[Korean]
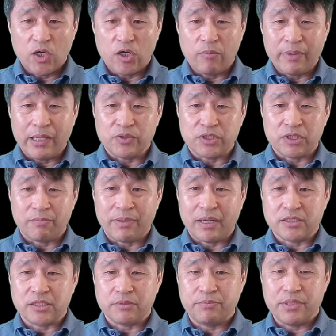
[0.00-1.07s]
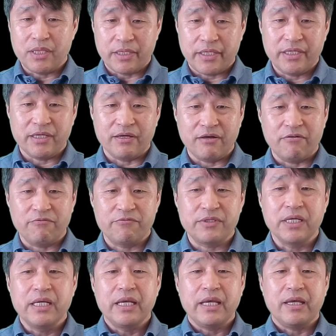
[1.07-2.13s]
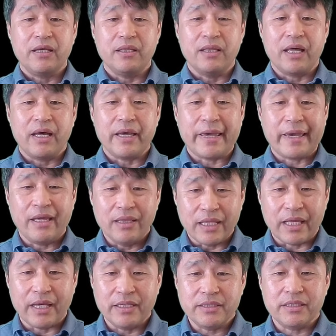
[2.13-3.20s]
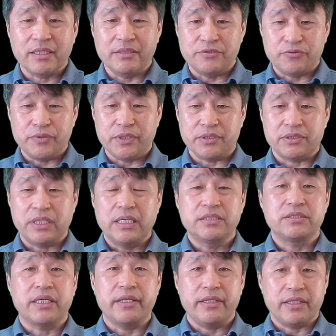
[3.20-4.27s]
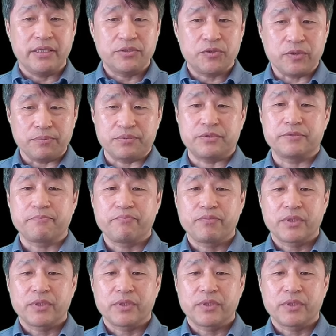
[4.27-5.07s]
About the possibility of allied countries sending in troops.